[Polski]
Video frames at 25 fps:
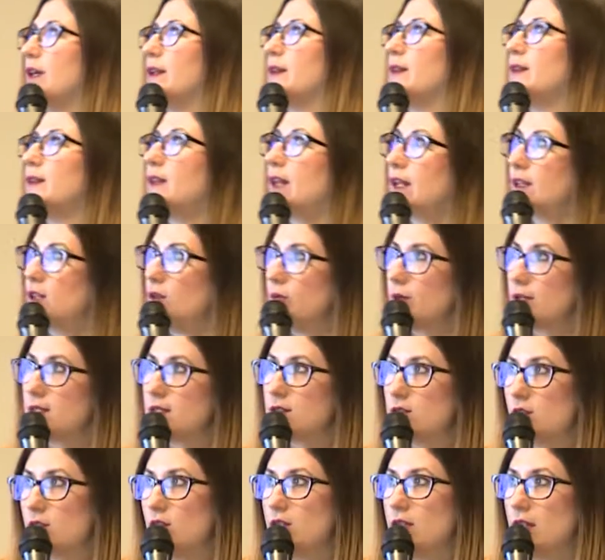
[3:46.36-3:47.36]
Natomiast
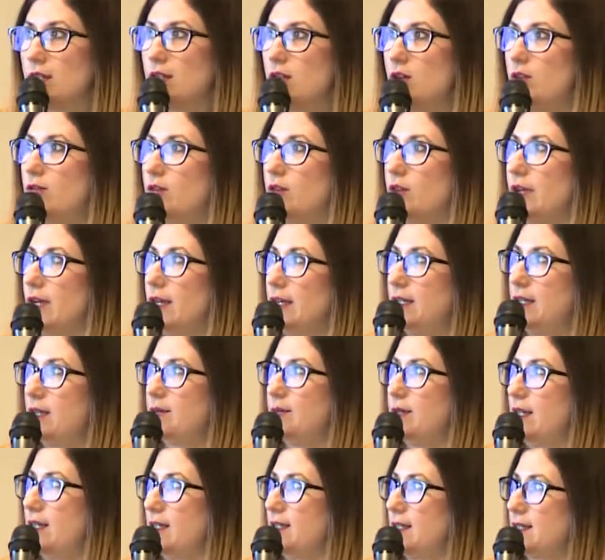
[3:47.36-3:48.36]
co dodatkowo daje nam
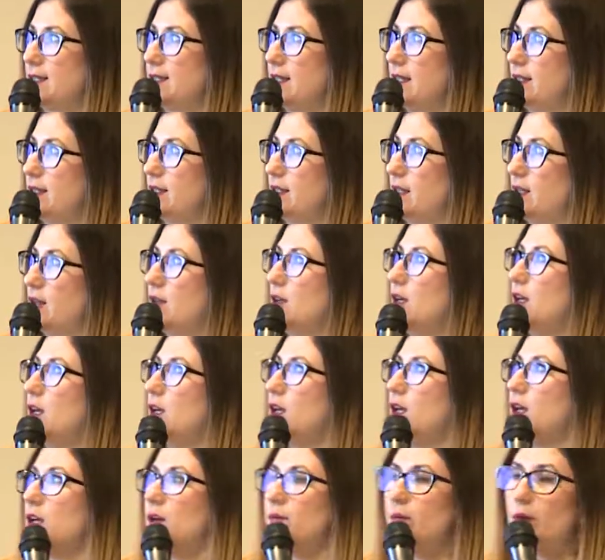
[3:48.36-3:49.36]
data center?
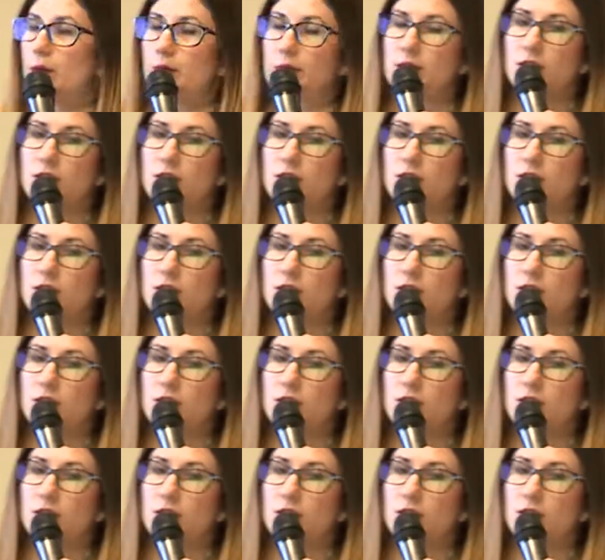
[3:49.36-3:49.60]
Mamy